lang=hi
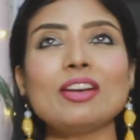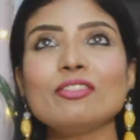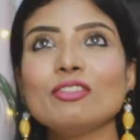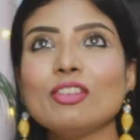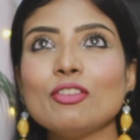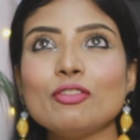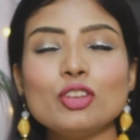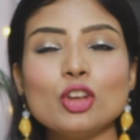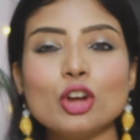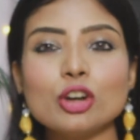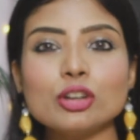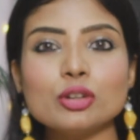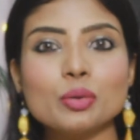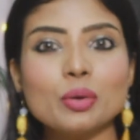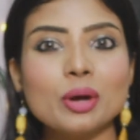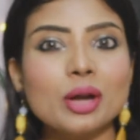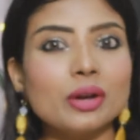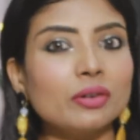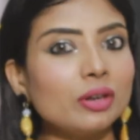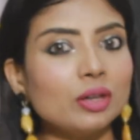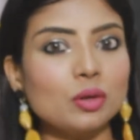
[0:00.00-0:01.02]
150 और
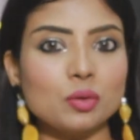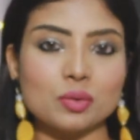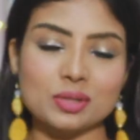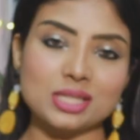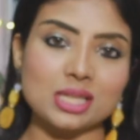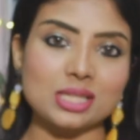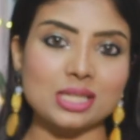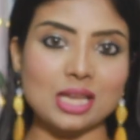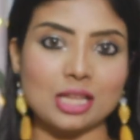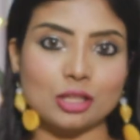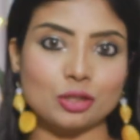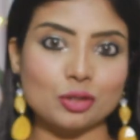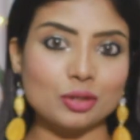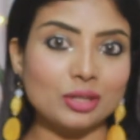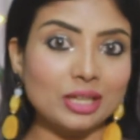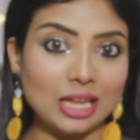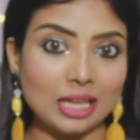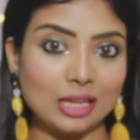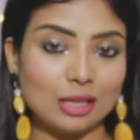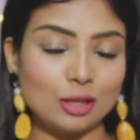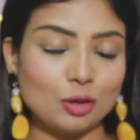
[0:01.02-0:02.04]
200 उससे ज़्यादा तो
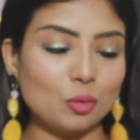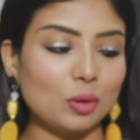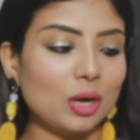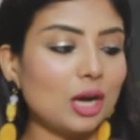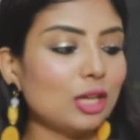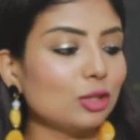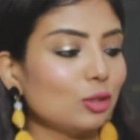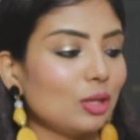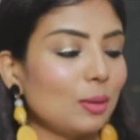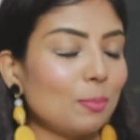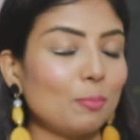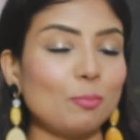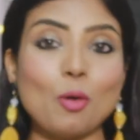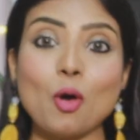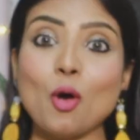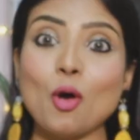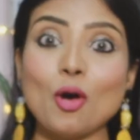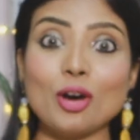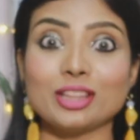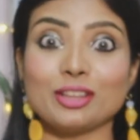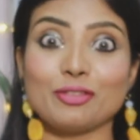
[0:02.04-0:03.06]
नहीं होगा तो ये
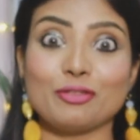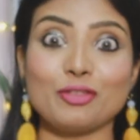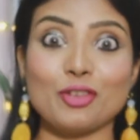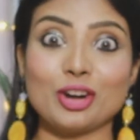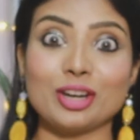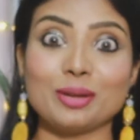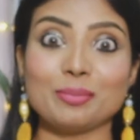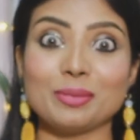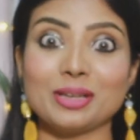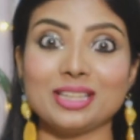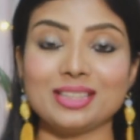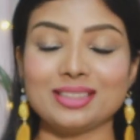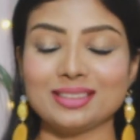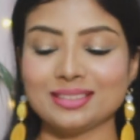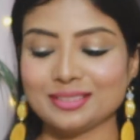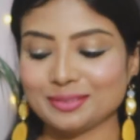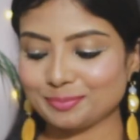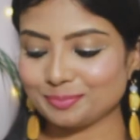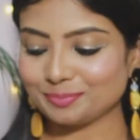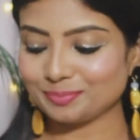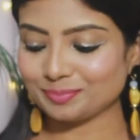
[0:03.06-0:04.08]
बहुत अफोर्डेबल है
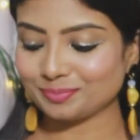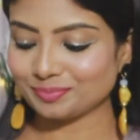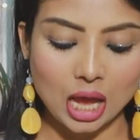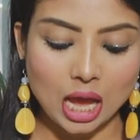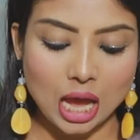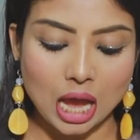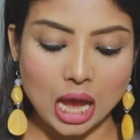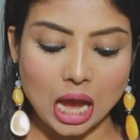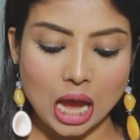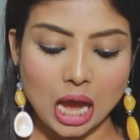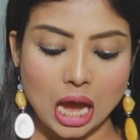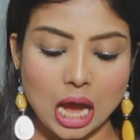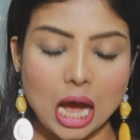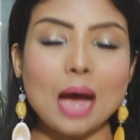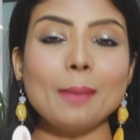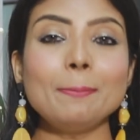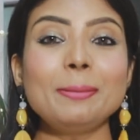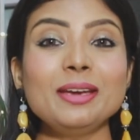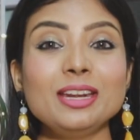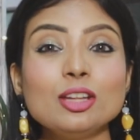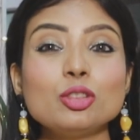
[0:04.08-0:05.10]

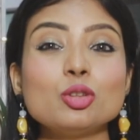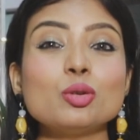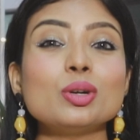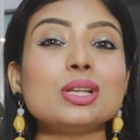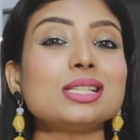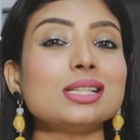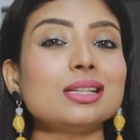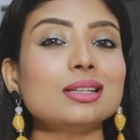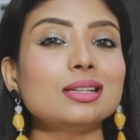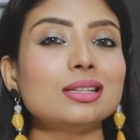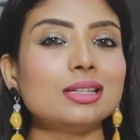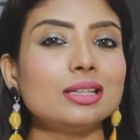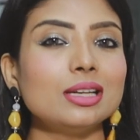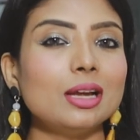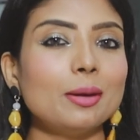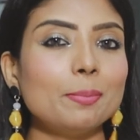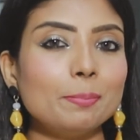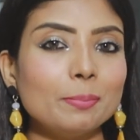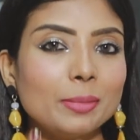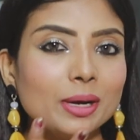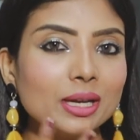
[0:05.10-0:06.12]
अभी ना थोड़ा सा
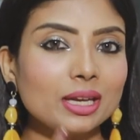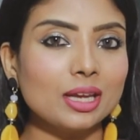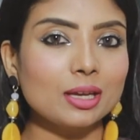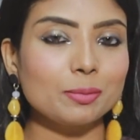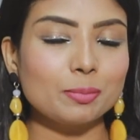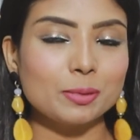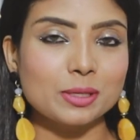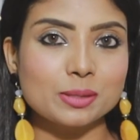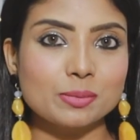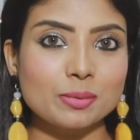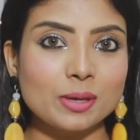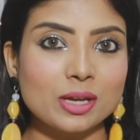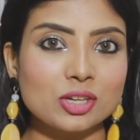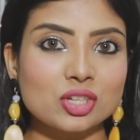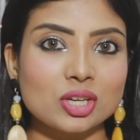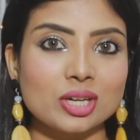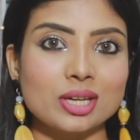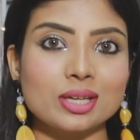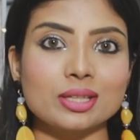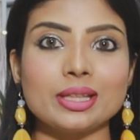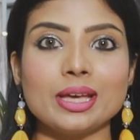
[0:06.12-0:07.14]
लंबा नेक पीस भी
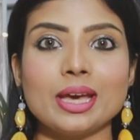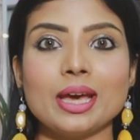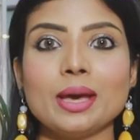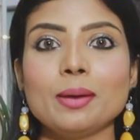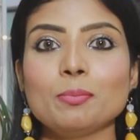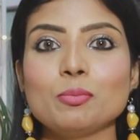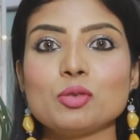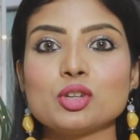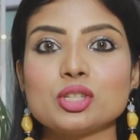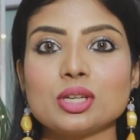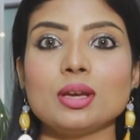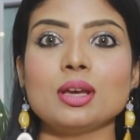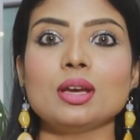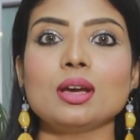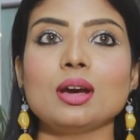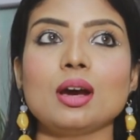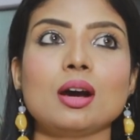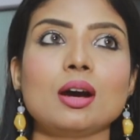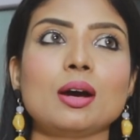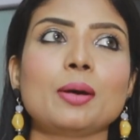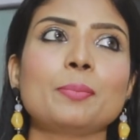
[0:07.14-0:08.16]
अच्छा लगता है मुझे
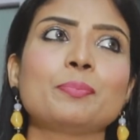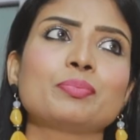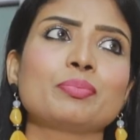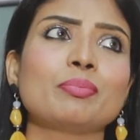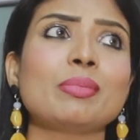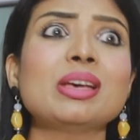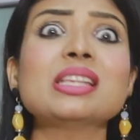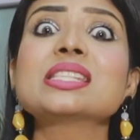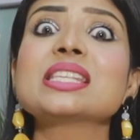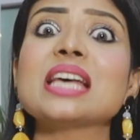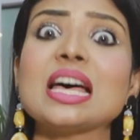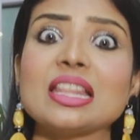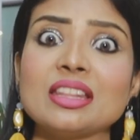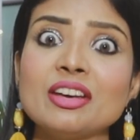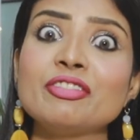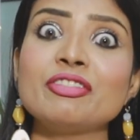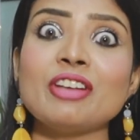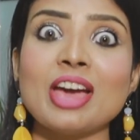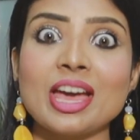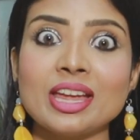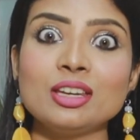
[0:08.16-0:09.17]
आ, मैं
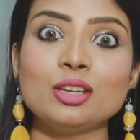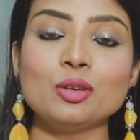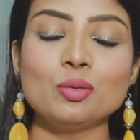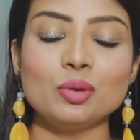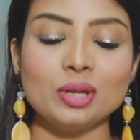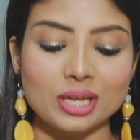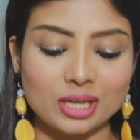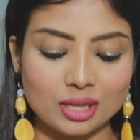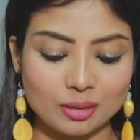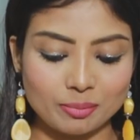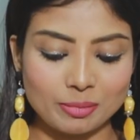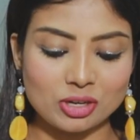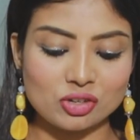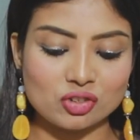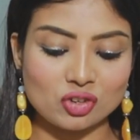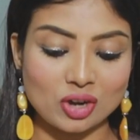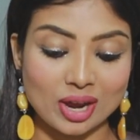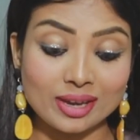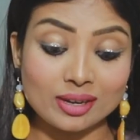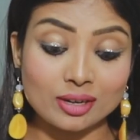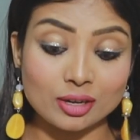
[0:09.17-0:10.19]
ज़्यादा फैन नहीं हूँ लेकिन मैं
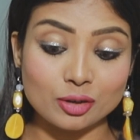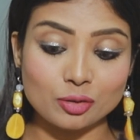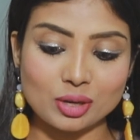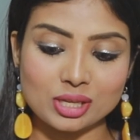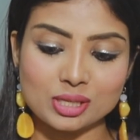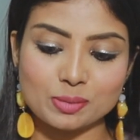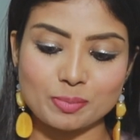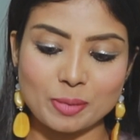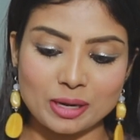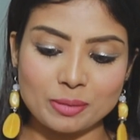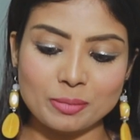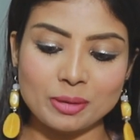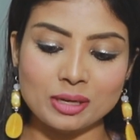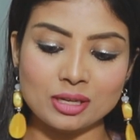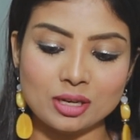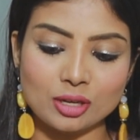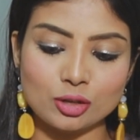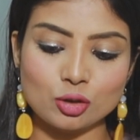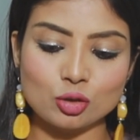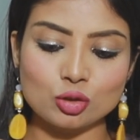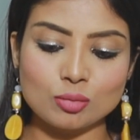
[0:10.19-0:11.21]
ट्राई कर रही हूँ
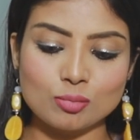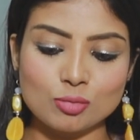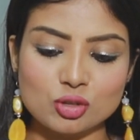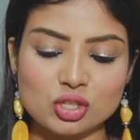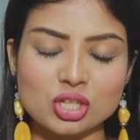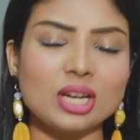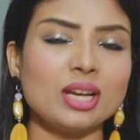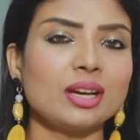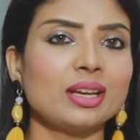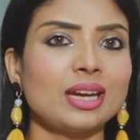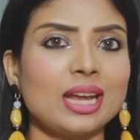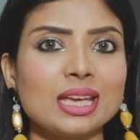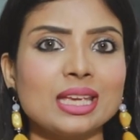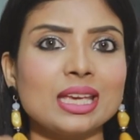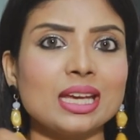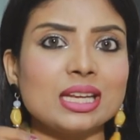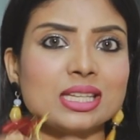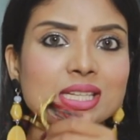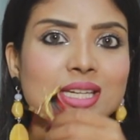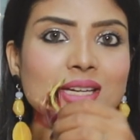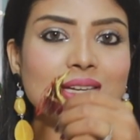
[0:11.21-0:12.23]
एक्सपेरिमेंट कर रही हूँ तो मुझे लग रहा है
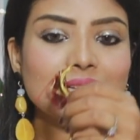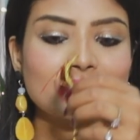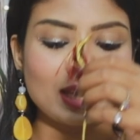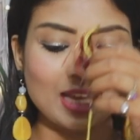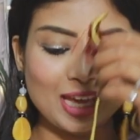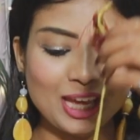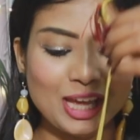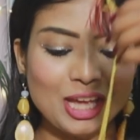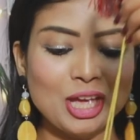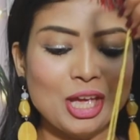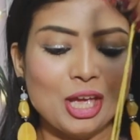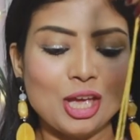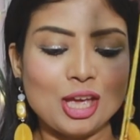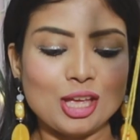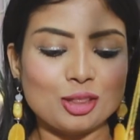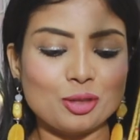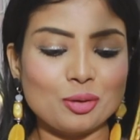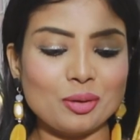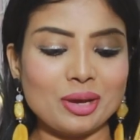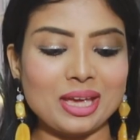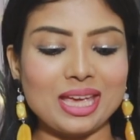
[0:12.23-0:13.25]
कि अच्छे लगते
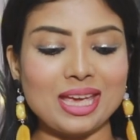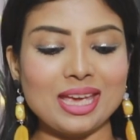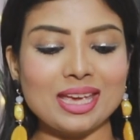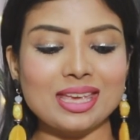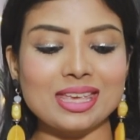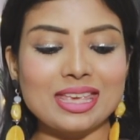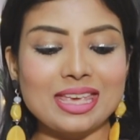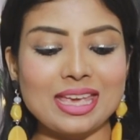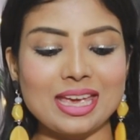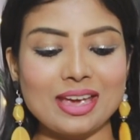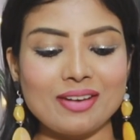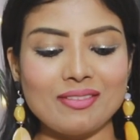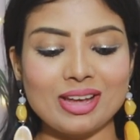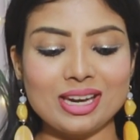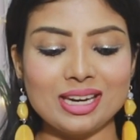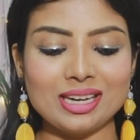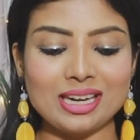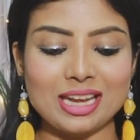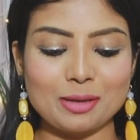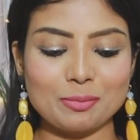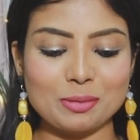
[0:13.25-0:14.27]
हैं तो एक ये
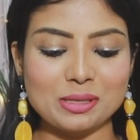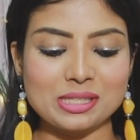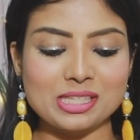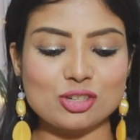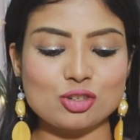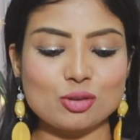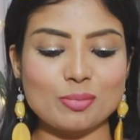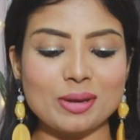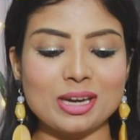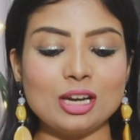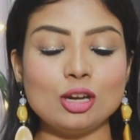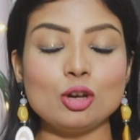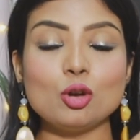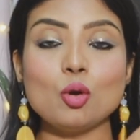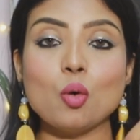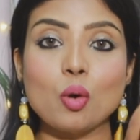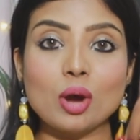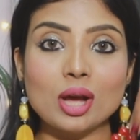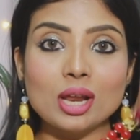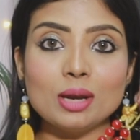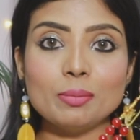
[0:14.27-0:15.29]
वाला नेक पीस है जो मैंने
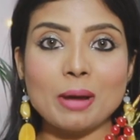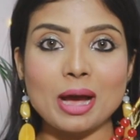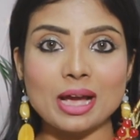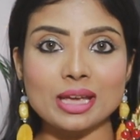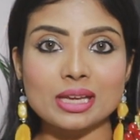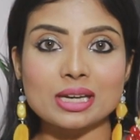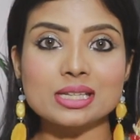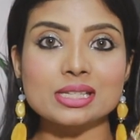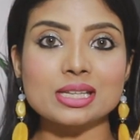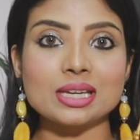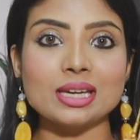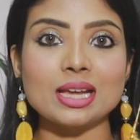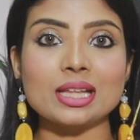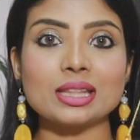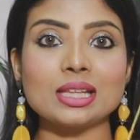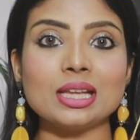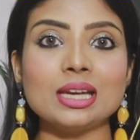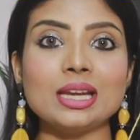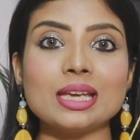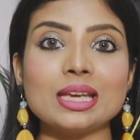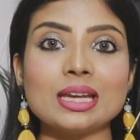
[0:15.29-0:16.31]
लोकल मार्केट से लिया था